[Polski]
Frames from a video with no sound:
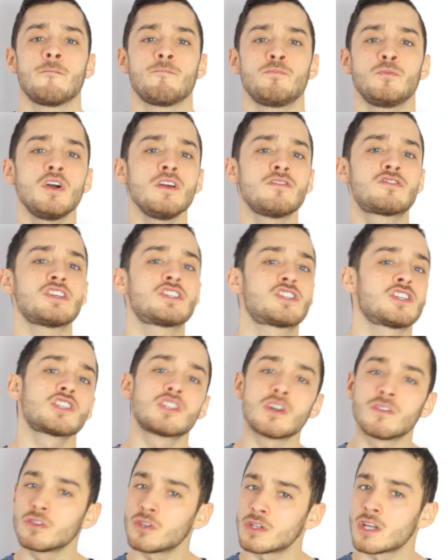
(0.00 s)
No i wszyscy
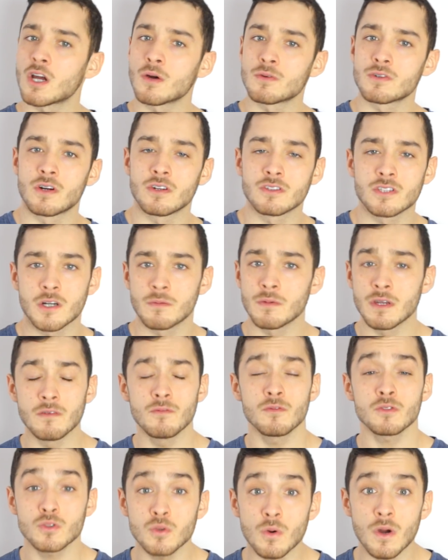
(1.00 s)
znowu do niego przychodzą i
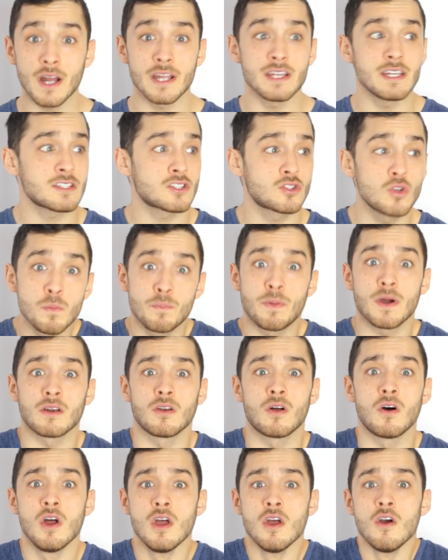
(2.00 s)
mówią, słuchaj, jest super,
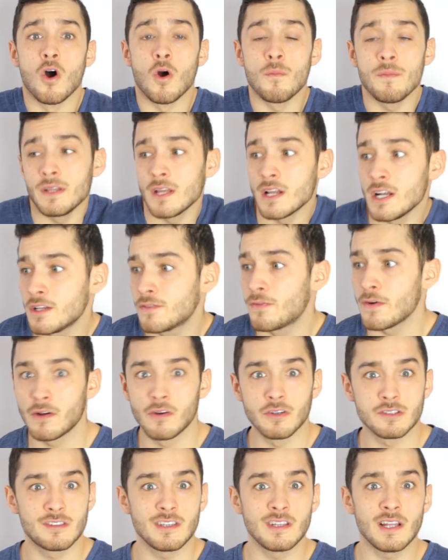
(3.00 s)
no, ominęli
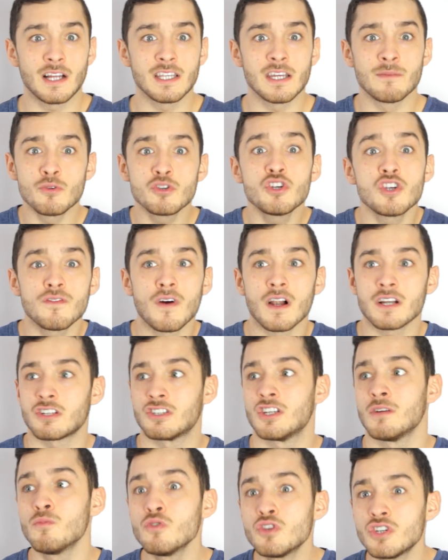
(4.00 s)
twojego syna, nie musi
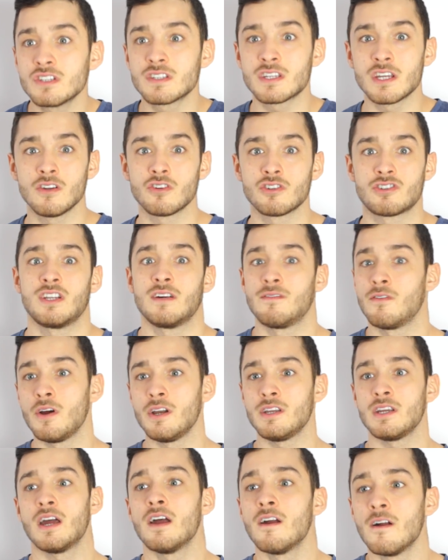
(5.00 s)
walczyć, nie musi zginąć na
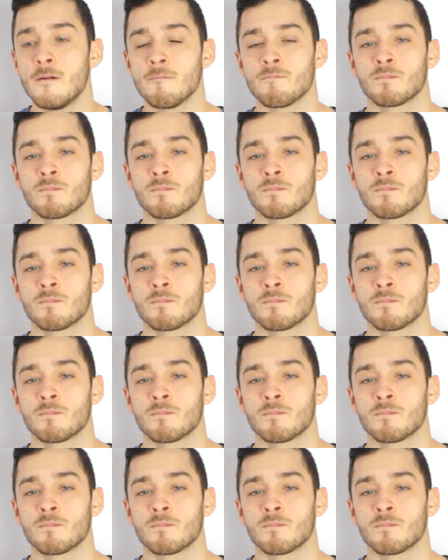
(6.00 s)
wojnie.